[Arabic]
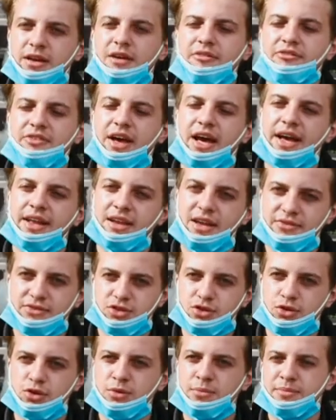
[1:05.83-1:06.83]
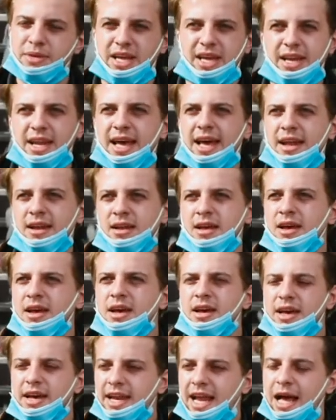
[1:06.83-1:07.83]
يرفع عن نفسه من خلال
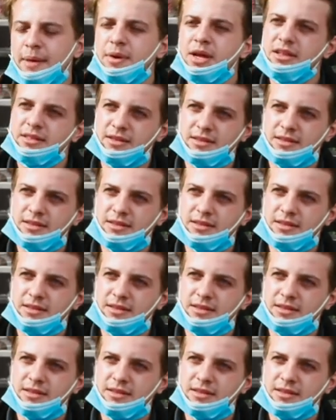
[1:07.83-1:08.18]
العمل